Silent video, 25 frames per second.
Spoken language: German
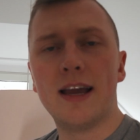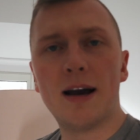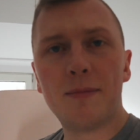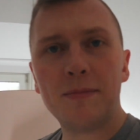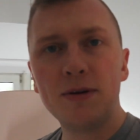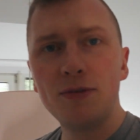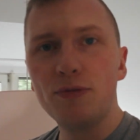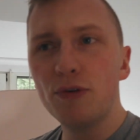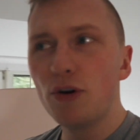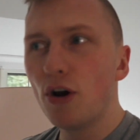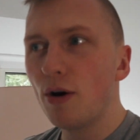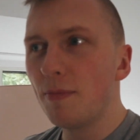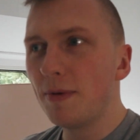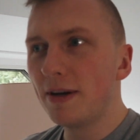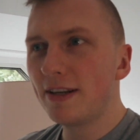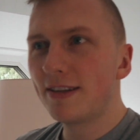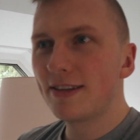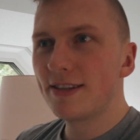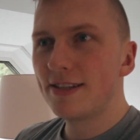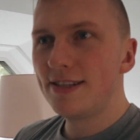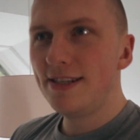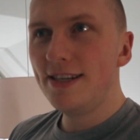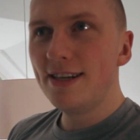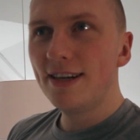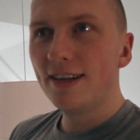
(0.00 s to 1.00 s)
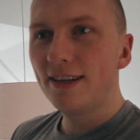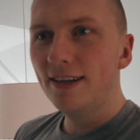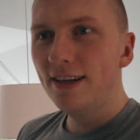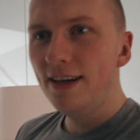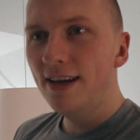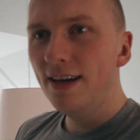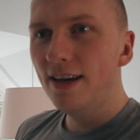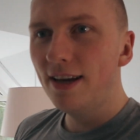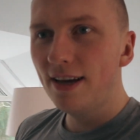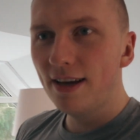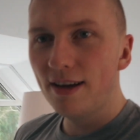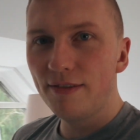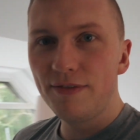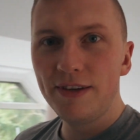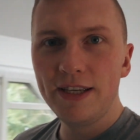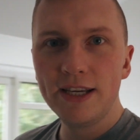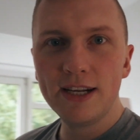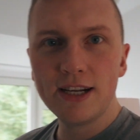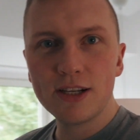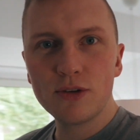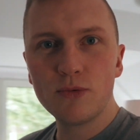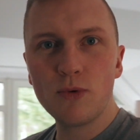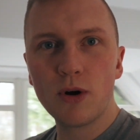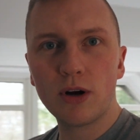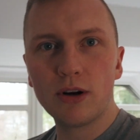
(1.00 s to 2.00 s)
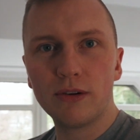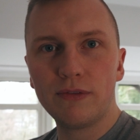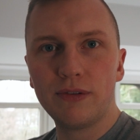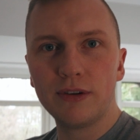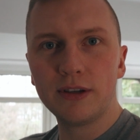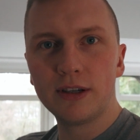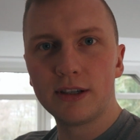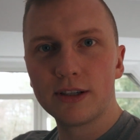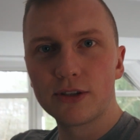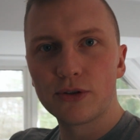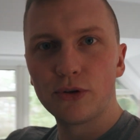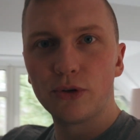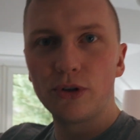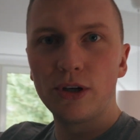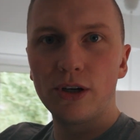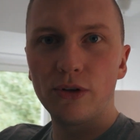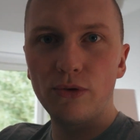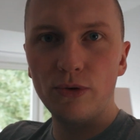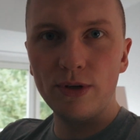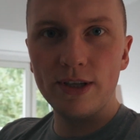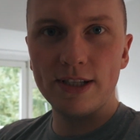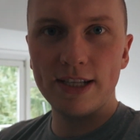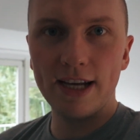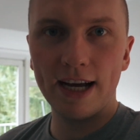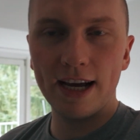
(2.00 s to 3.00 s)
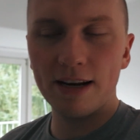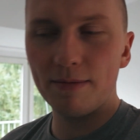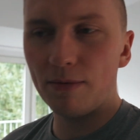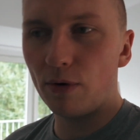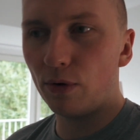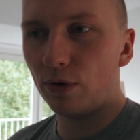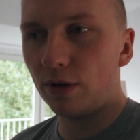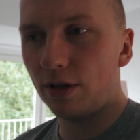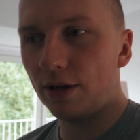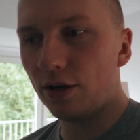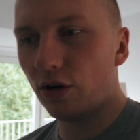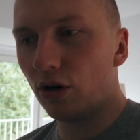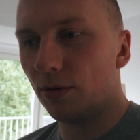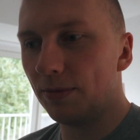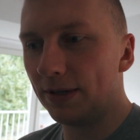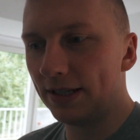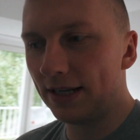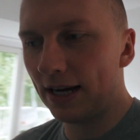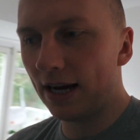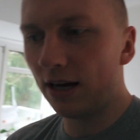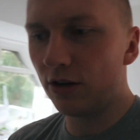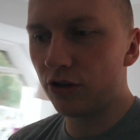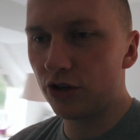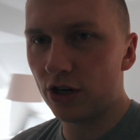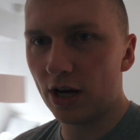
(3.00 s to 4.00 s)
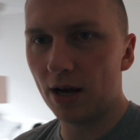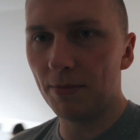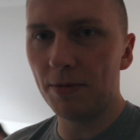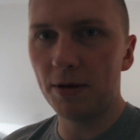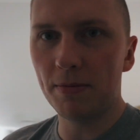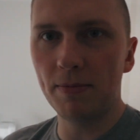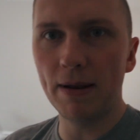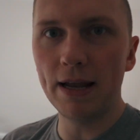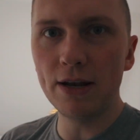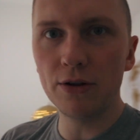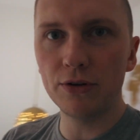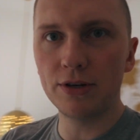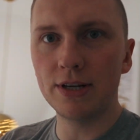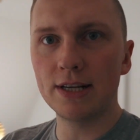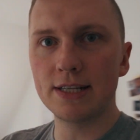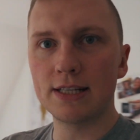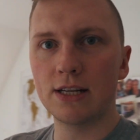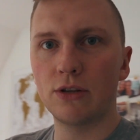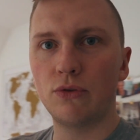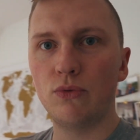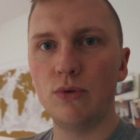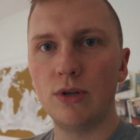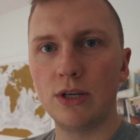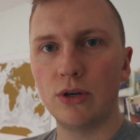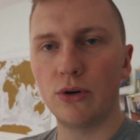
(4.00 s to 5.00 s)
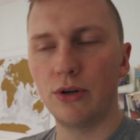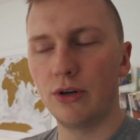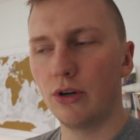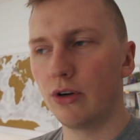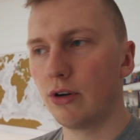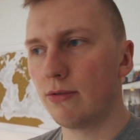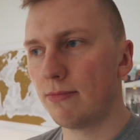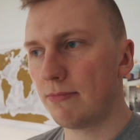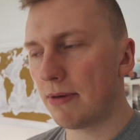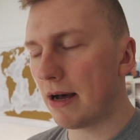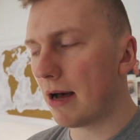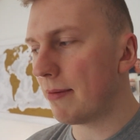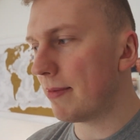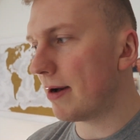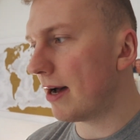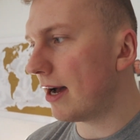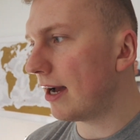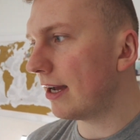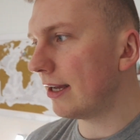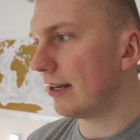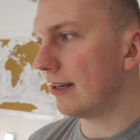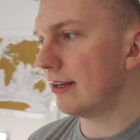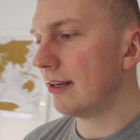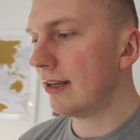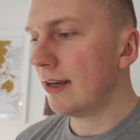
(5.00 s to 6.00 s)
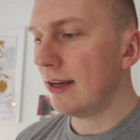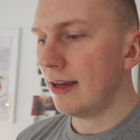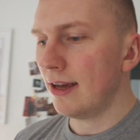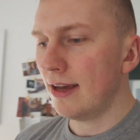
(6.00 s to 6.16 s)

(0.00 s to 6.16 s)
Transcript: Ja, mich würde auch mal interessieren, äh, wie ihr das Workout findet. Das könnt ihr natürlich sehr gerne mal unten in die Kommentare schreiben. Ich blende euch das natürlich heute auch noch ein paar Mal ein